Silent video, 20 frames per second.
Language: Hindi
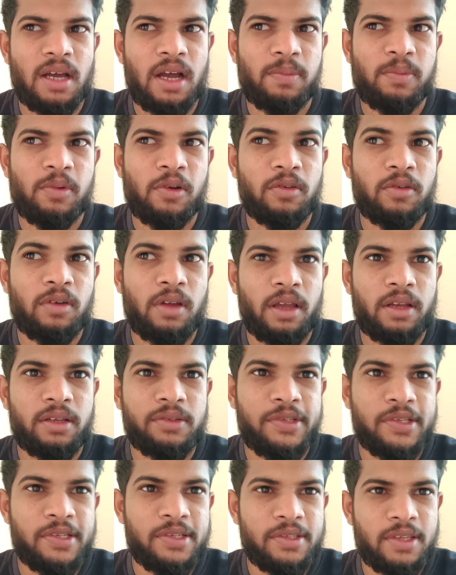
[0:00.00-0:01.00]
आप लोग को एक
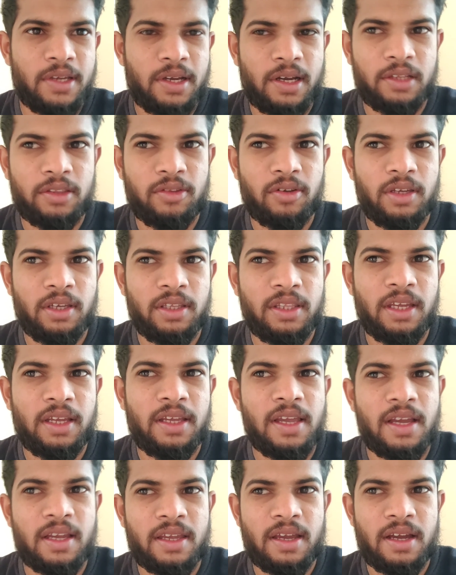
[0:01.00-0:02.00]
चीज़ दिखाता है ये
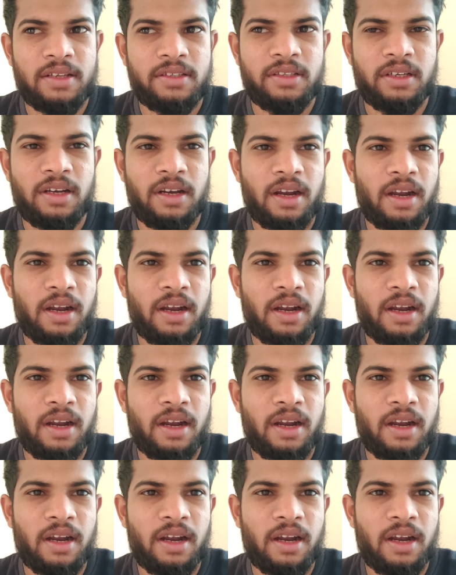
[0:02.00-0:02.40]
देखिए क्या चल